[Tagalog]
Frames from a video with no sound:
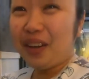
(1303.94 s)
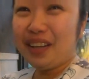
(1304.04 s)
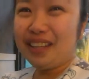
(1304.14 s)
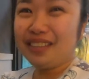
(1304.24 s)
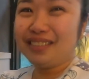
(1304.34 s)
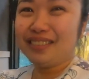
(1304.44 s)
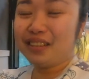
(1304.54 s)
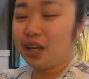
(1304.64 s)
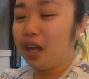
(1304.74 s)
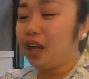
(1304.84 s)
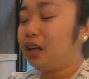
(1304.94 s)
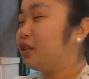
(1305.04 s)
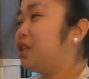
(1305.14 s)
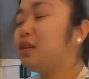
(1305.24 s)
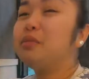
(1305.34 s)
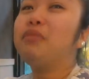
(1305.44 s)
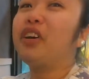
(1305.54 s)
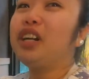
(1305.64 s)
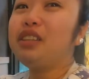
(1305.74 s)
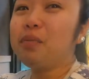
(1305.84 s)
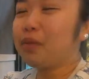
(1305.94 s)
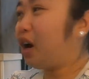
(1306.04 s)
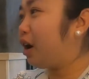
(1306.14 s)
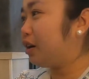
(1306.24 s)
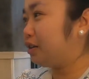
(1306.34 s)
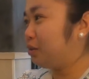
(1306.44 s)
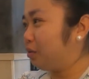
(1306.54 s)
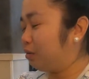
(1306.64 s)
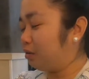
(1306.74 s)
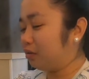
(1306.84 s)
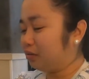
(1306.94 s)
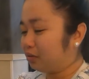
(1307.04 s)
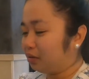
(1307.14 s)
very deep. Di- very deep ka ayo. Okay.